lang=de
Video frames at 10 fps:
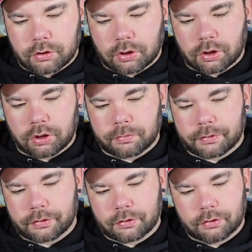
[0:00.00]

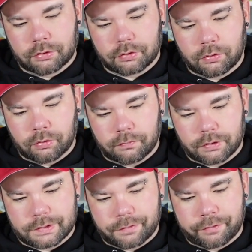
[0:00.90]
Aber gucken wir
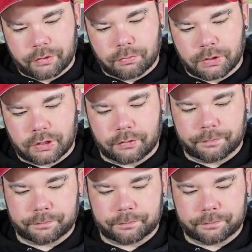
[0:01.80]
uns die Figur mal an.